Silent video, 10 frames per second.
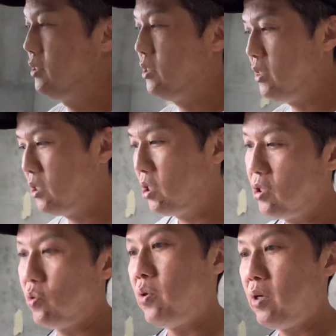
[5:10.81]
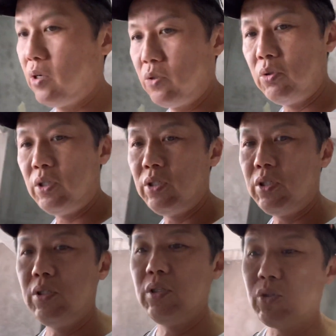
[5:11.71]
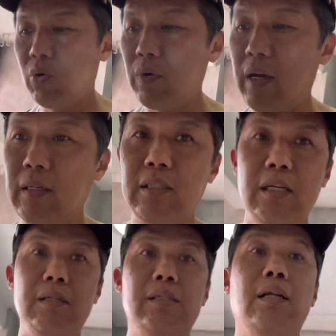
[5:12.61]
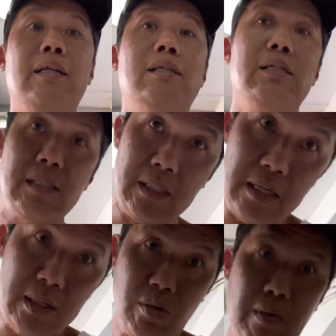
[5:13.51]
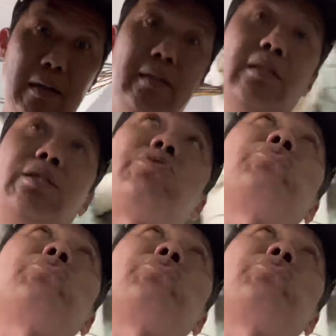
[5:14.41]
这些厕所，尤其是冲凉的这一阵，这这些冲凉的厕